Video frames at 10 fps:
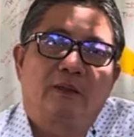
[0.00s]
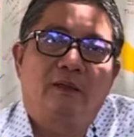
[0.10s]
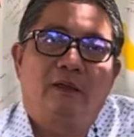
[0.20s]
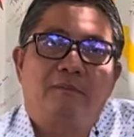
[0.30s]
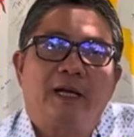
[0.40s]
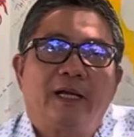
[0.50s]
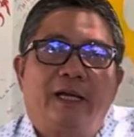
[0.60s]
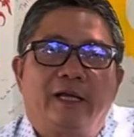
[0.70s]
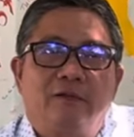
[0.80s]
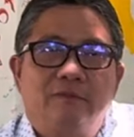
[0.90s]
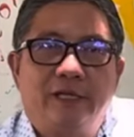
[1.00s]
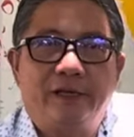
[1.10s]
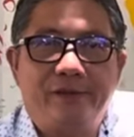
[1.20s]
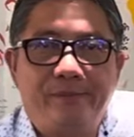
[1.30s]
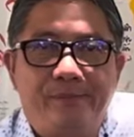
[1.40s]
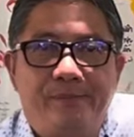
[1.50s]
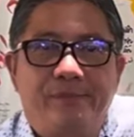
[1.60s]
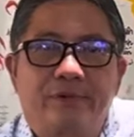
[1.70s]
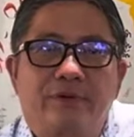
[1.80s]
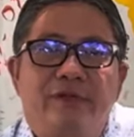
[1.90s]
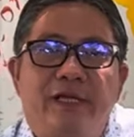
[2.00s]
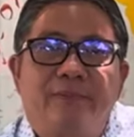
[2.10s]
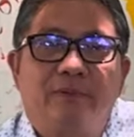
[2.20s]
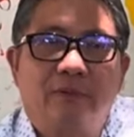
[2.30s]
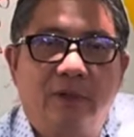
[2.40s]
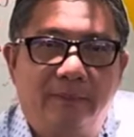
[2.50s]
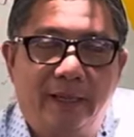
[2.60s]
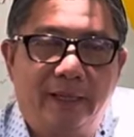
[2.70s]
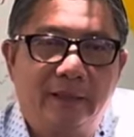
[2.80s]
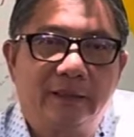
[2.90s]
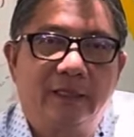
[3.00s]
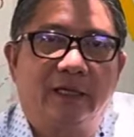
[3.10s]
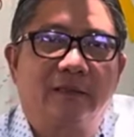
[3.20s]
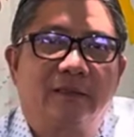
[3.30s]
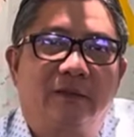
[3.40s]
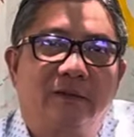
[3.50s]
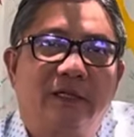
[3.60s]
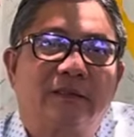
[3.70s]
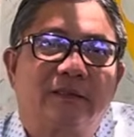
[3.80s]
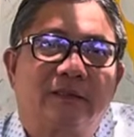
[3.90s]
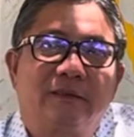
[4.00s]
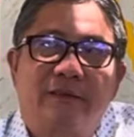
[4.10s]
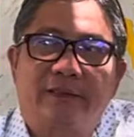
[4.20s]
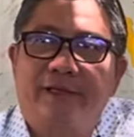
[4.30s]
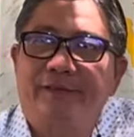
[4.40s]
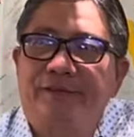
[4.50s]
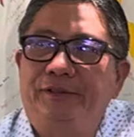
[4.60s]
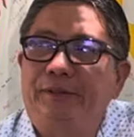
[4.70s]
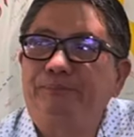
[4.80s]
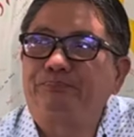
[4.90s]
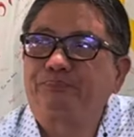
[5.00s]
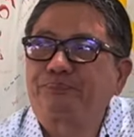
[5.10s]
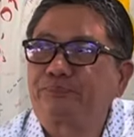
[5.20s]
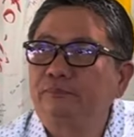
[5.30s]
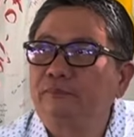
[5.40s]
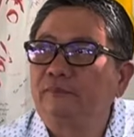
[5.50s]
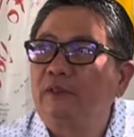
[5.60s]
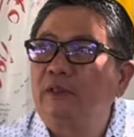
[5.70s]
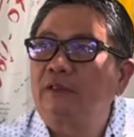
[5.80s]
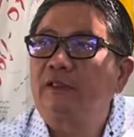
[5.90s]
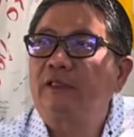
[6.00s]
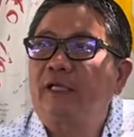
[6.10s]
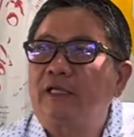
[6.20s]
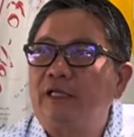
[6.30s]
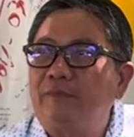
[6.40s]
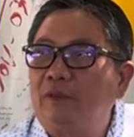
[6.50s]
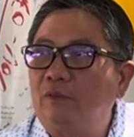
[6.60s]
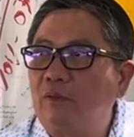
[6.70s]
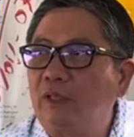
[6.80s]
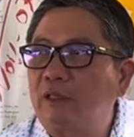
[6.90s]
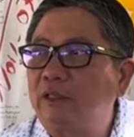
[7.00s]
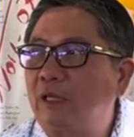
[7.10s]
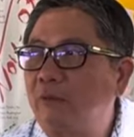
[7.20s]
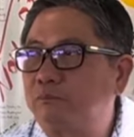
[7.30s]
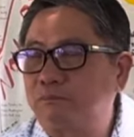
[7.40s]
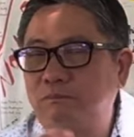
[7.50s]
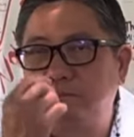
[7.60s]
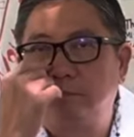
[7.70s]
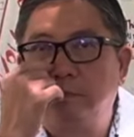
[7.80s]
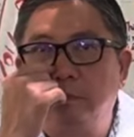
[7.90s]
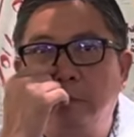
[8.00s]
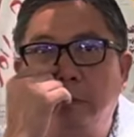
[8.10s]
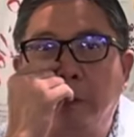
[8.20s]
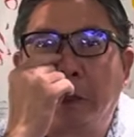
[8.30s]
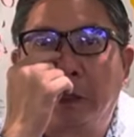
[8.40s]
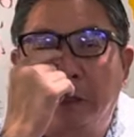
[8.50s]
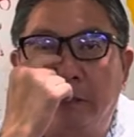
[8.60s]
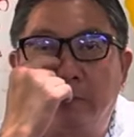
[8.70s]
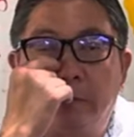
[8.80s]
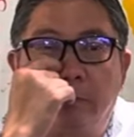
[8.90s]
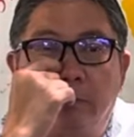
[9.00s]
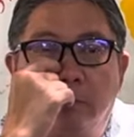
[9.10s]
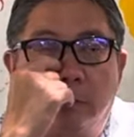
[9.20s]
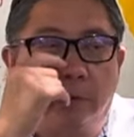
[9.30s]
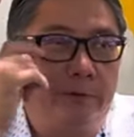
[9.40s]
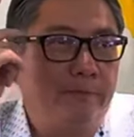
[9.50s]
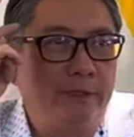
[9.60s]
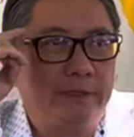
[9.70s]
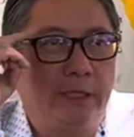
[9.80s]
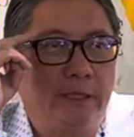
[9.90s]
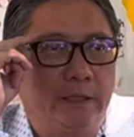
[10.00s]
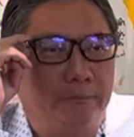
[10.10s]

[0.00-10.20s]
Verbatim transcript: còn bắt hàng cũng vậy đôi dép cũng có màng dần đói rách tè từa cứ thấy kim nhân quỳnh là cứ khóc giống như ông có nội nó mới chết